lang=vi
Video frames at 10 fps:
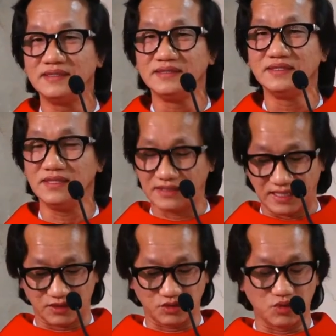như
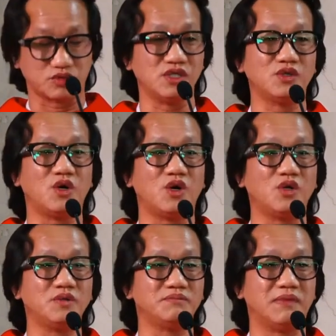là cuộc thương
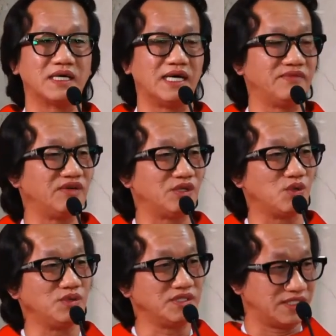khó mà Ngài phải
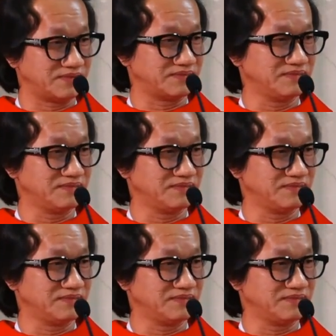đối diện.